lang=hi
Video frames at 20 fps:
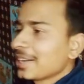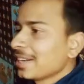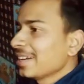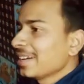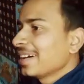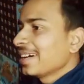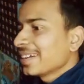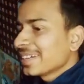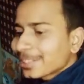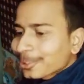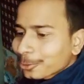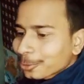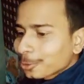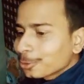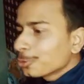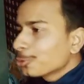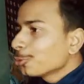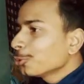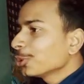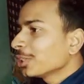ट्रेन आ रही है तो
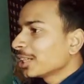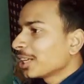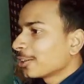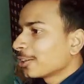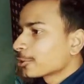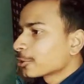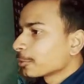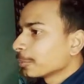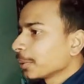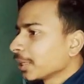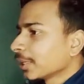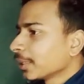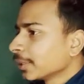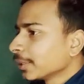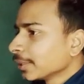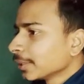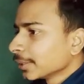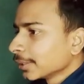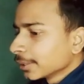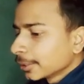क्यों कूदना है उसमें
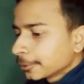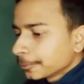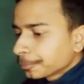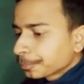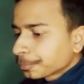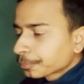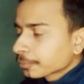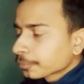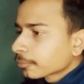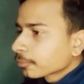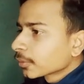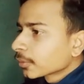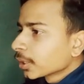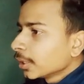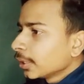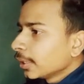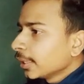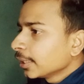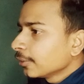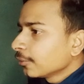
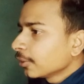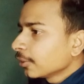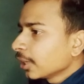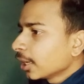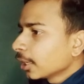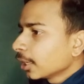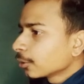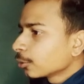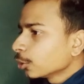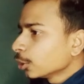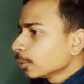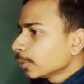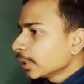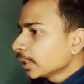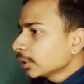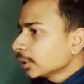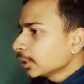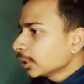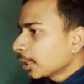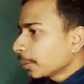लेकिन फिलहाल कोई
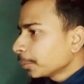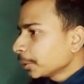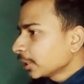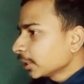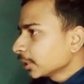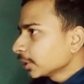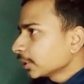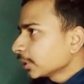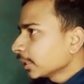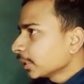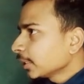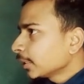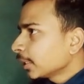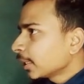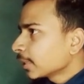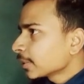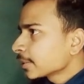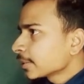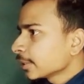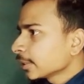बात नहीं हम निकलते हैं
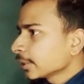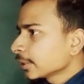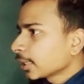यहाँ से